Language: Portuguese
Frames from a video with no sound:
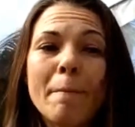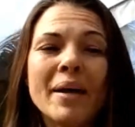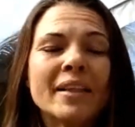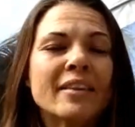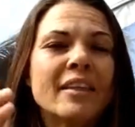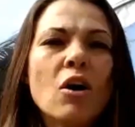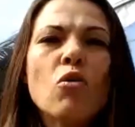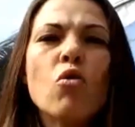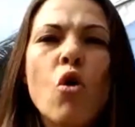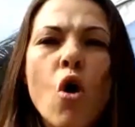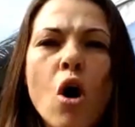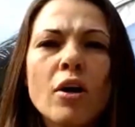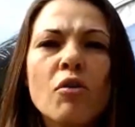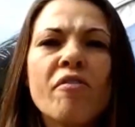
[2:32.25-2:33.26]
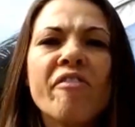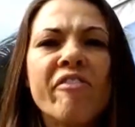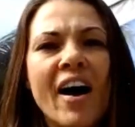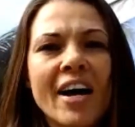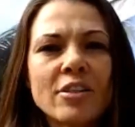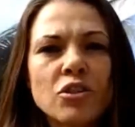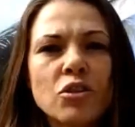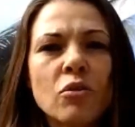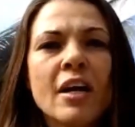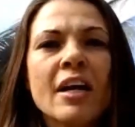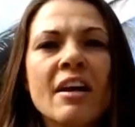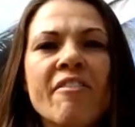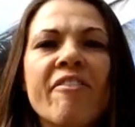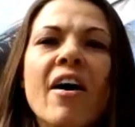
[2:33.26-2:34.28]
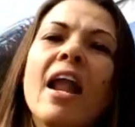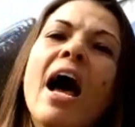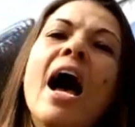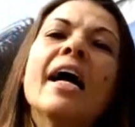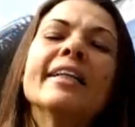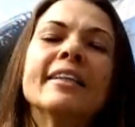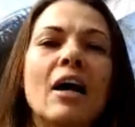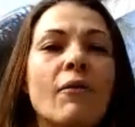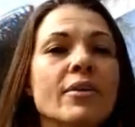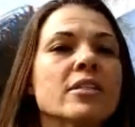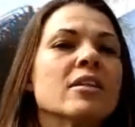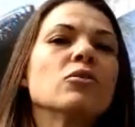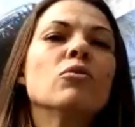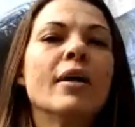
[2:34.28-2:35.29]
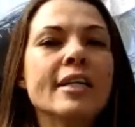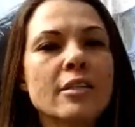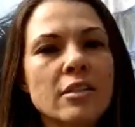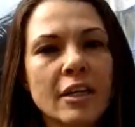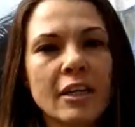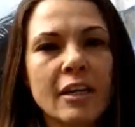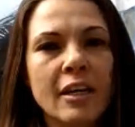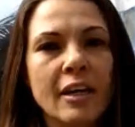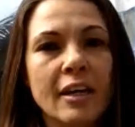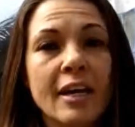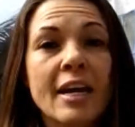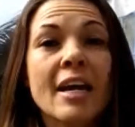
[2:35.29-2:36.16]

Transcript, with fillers: bater o olho fácil e falar, ah, tá com essa doença aqui.